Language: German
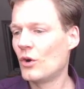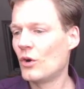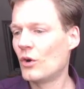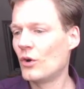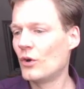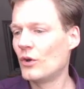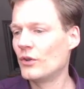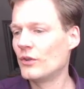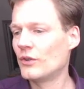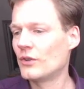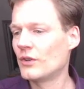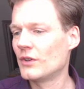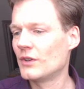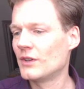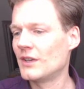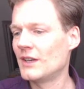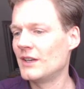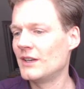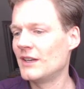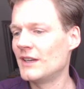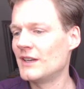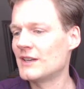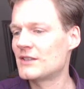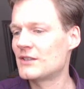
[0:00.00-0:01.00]
Und
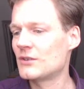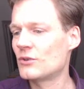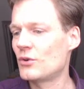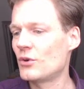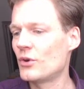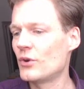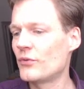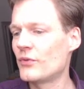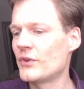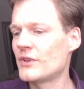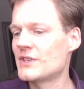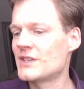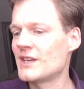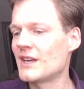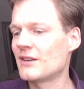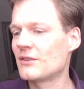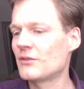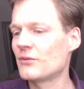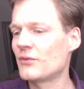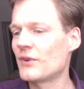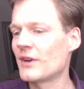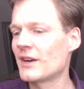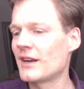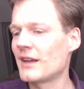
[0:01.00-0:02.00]
den nächsten
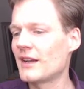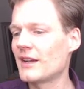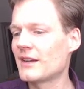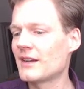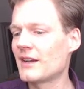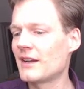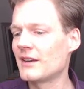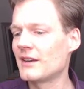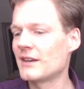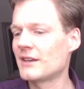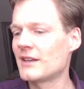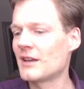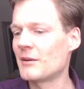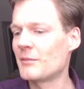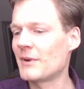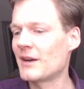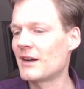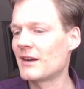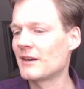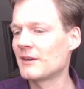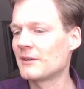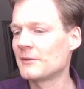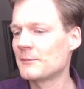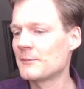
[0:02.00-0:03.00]
Koeffizientenvergleich kann ich da
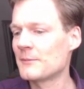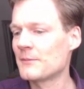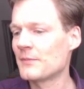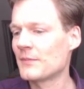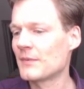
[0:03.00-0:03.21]
machen.